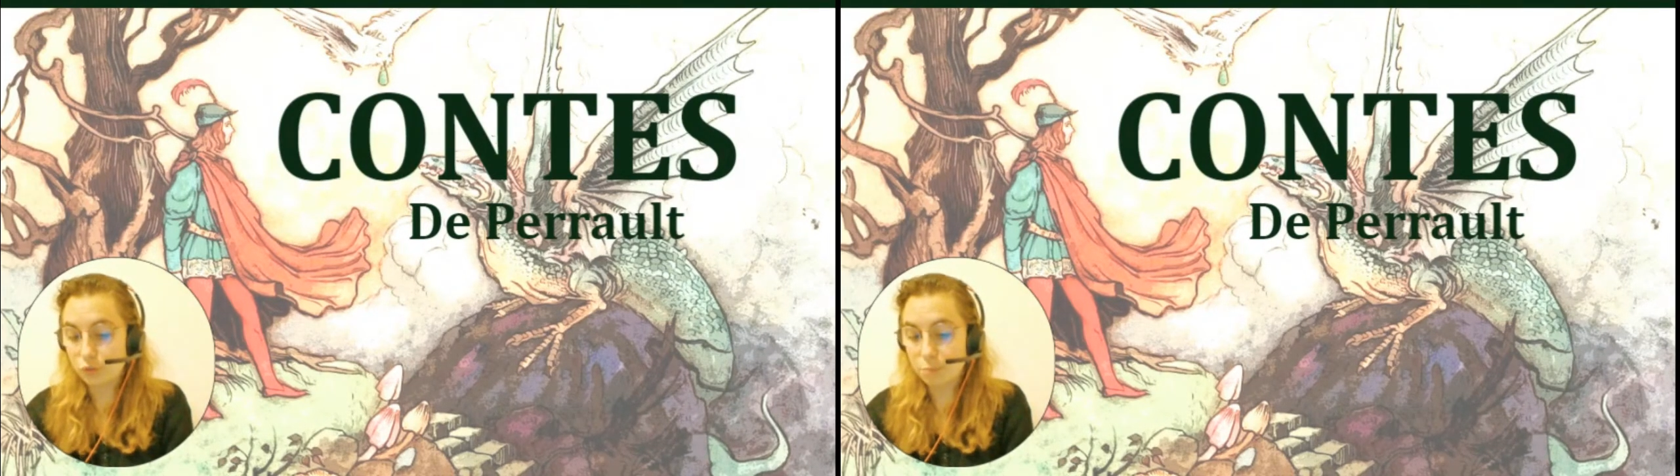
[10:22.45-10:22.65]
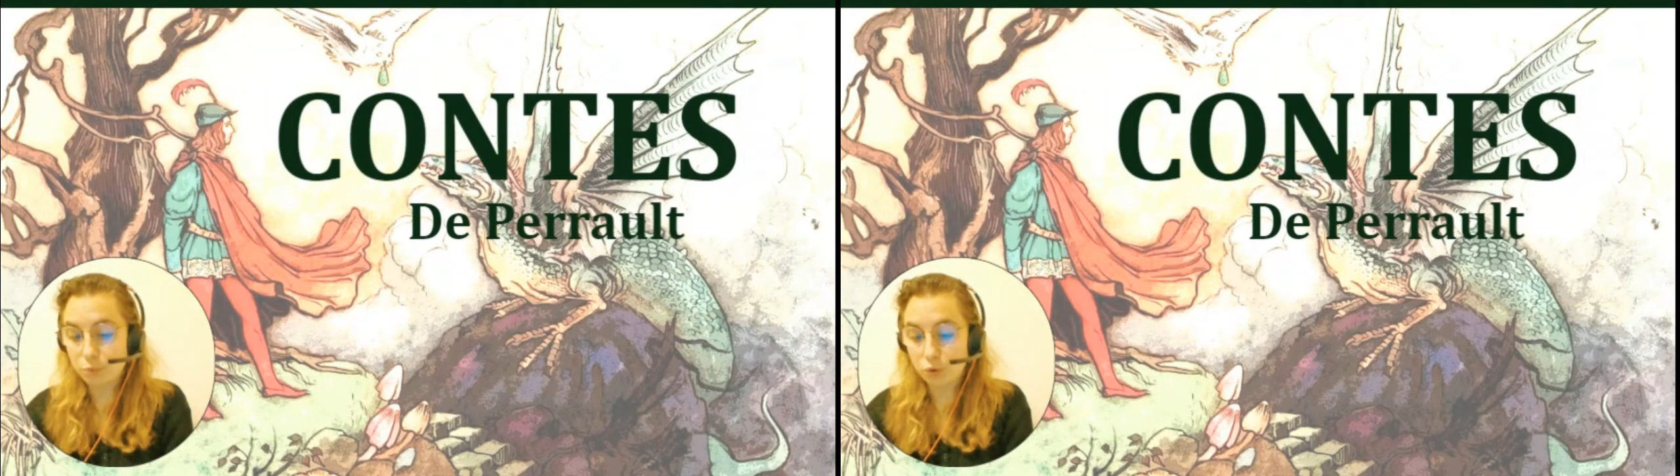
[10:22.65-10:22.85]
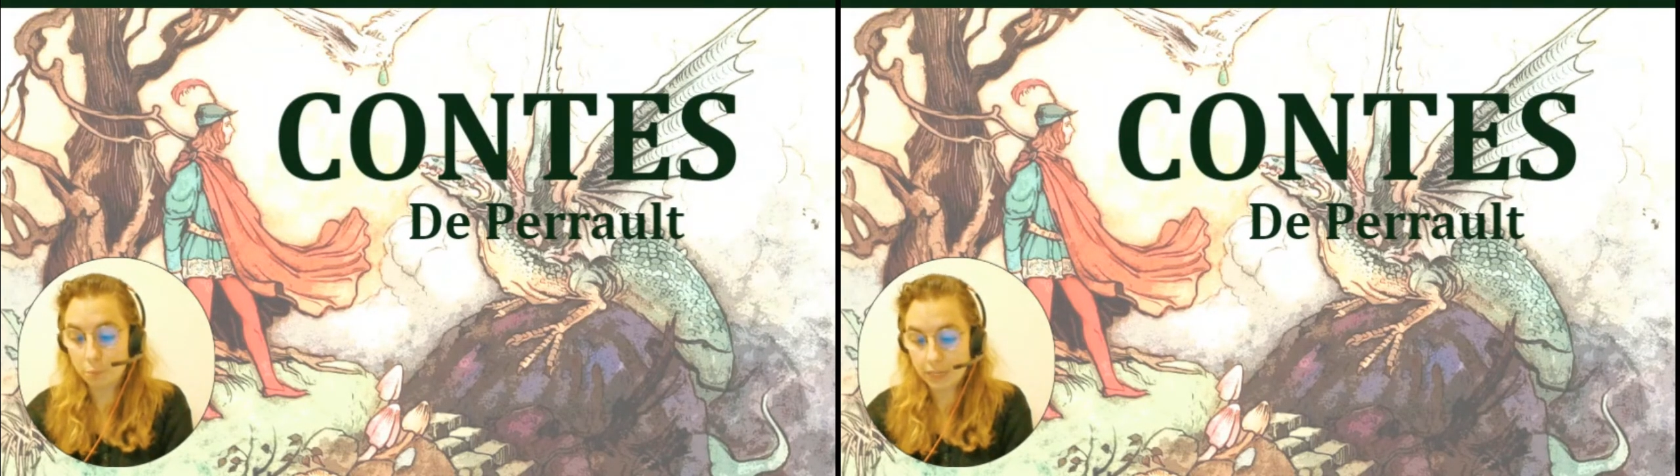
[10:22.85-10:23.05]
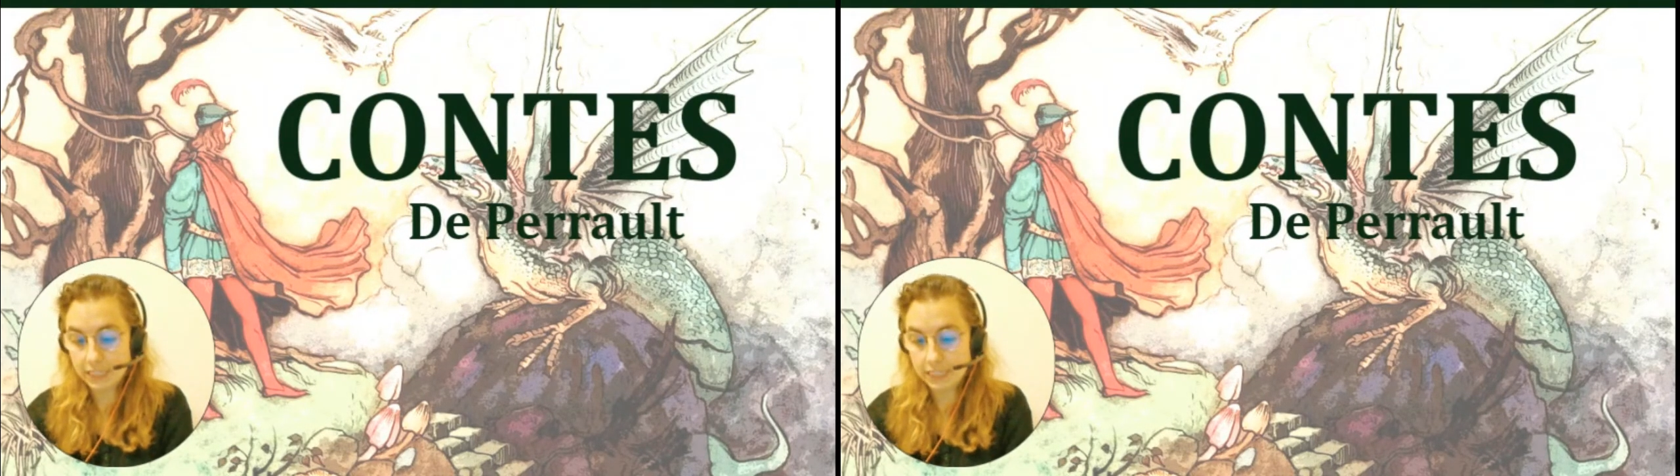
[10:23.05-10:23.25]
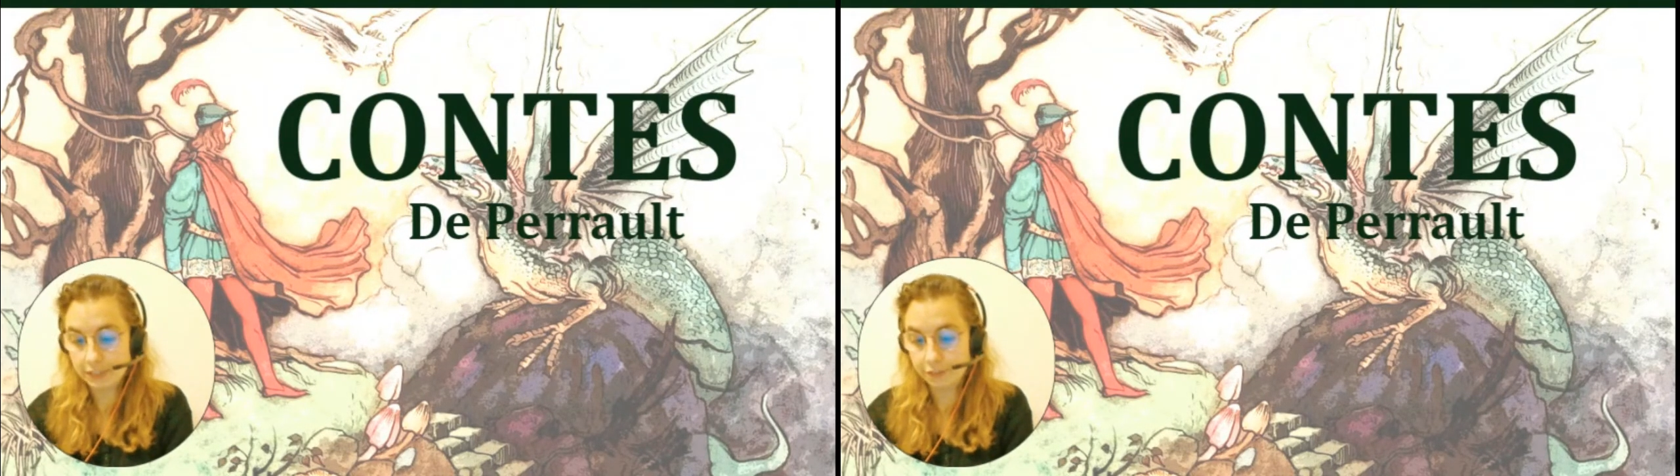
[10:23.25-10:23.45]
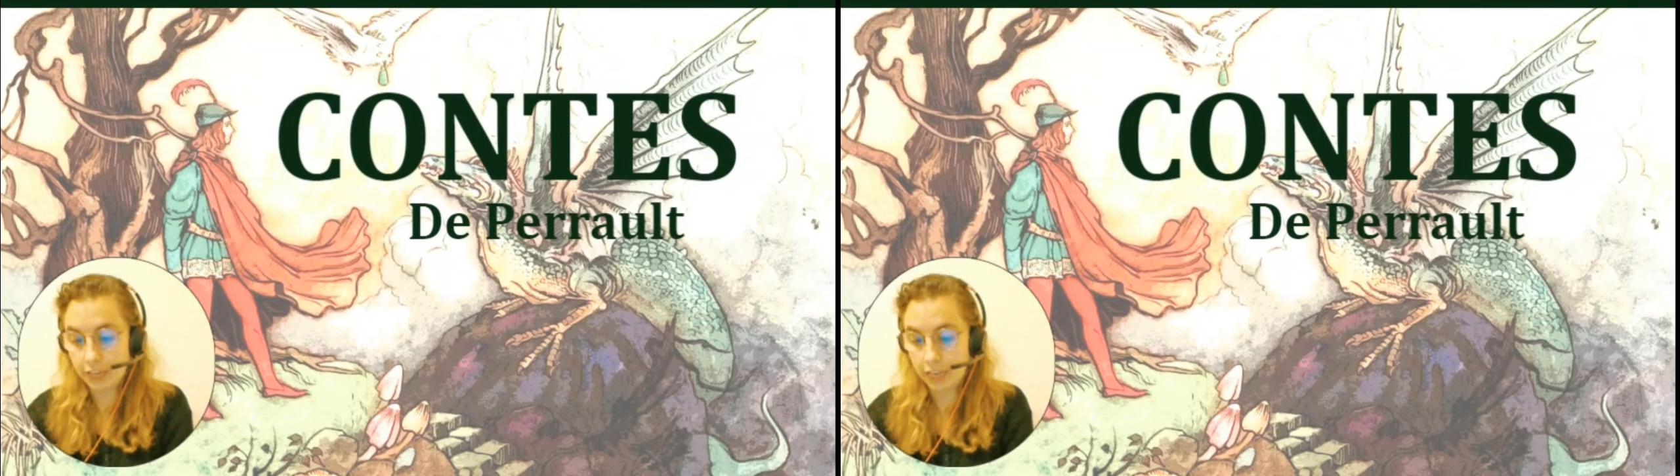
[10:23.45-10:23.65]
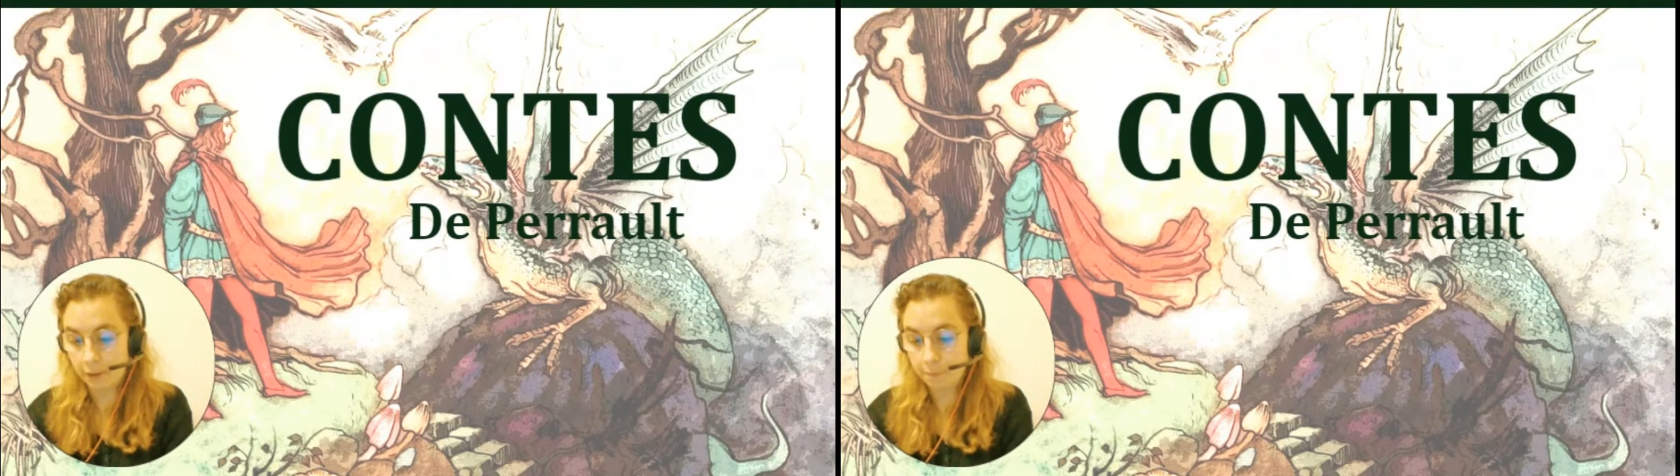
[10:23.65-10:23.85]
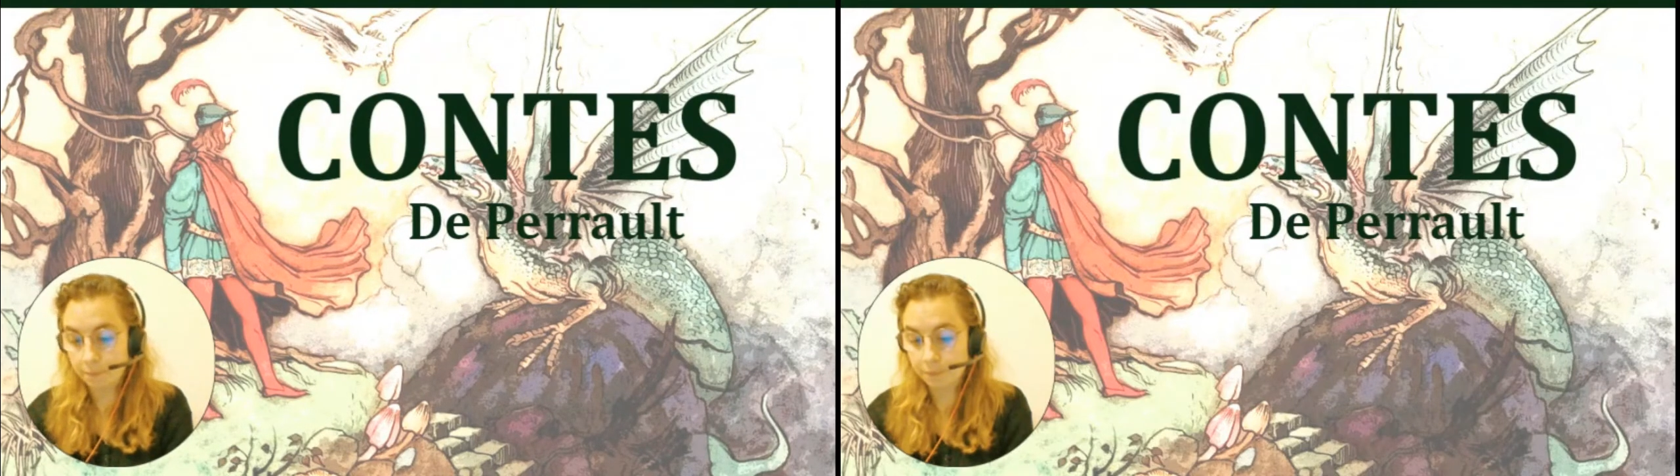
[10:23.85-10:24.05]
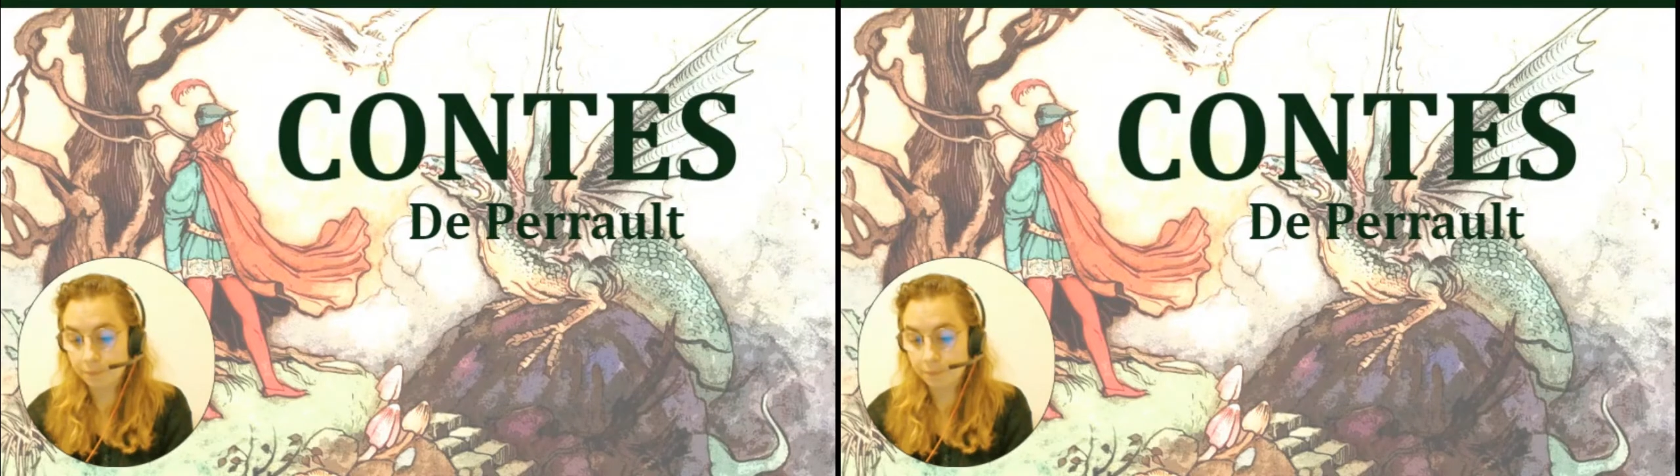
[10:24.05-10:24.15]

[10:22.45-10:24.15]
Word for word: lever pour embrasser ses frères.